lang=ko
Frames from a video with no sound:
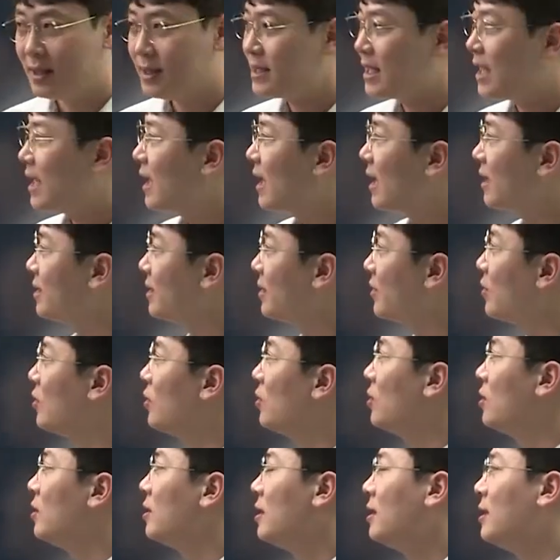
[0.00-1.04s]
자,
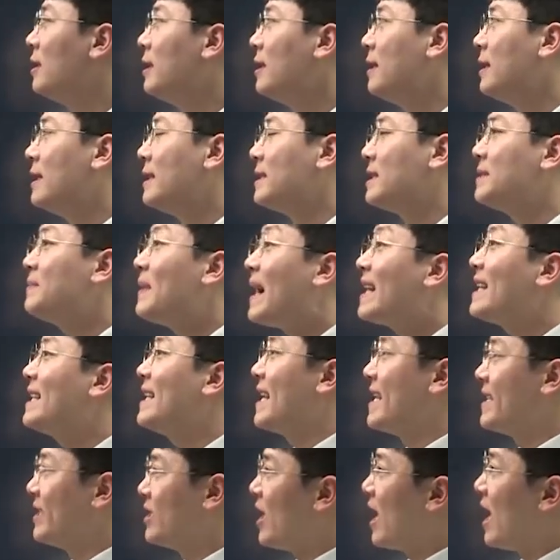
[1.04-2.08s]
그리고 스마트
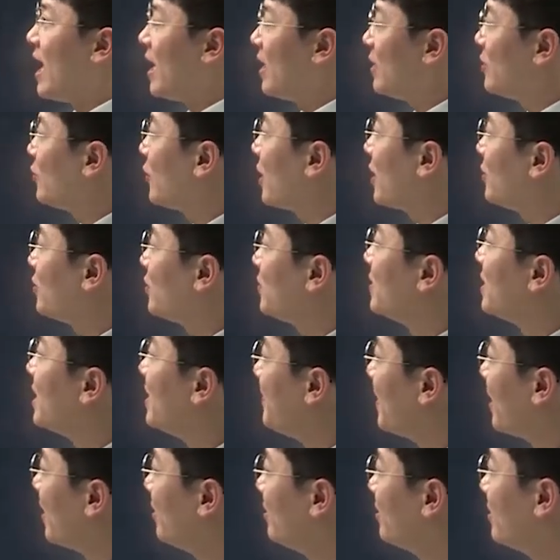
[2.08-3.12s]
행정 소개를 좀
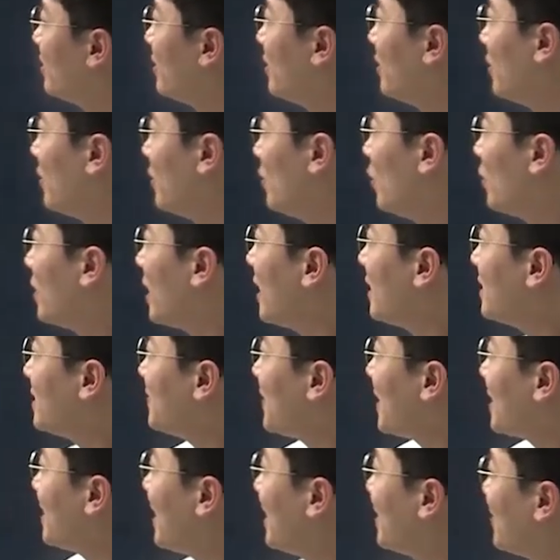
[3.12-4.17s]
드리면 요게
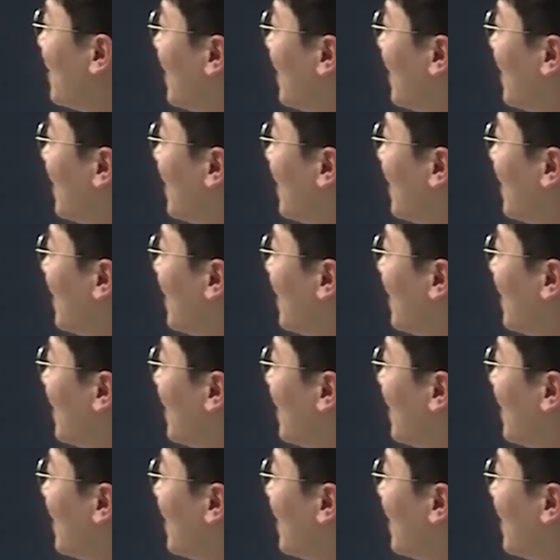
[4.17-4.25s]
스마트